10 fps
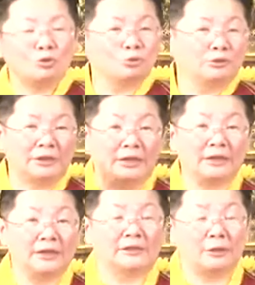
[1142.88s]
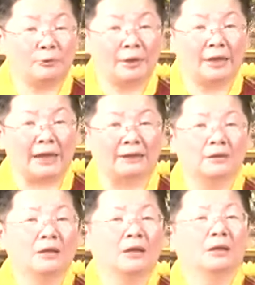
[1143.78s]
足鼎立在未来，
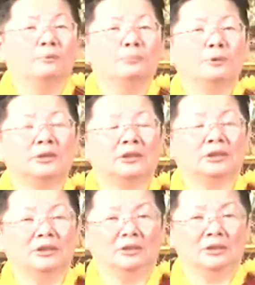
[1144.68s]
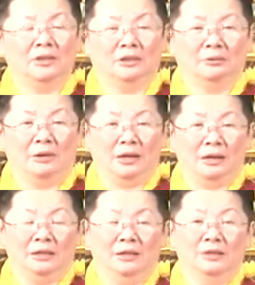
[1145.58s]
不得了
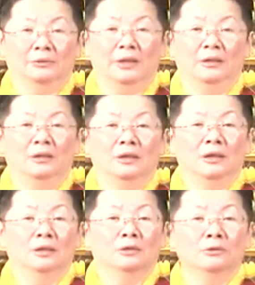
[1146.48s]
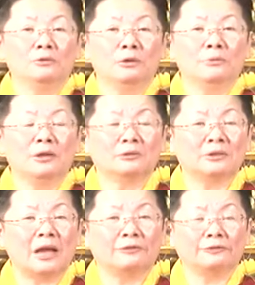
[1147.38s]
啊！各位，如果没有
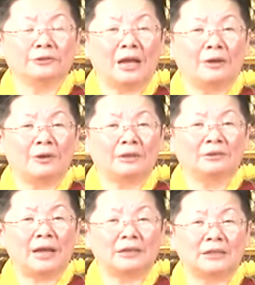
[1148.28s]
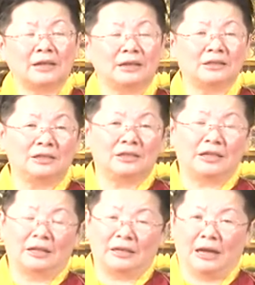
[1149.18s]
大福大惠，大家累积
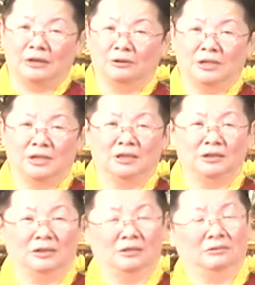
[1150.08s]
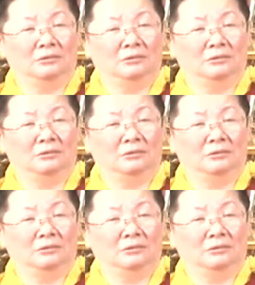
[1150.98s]
起来哪有可能？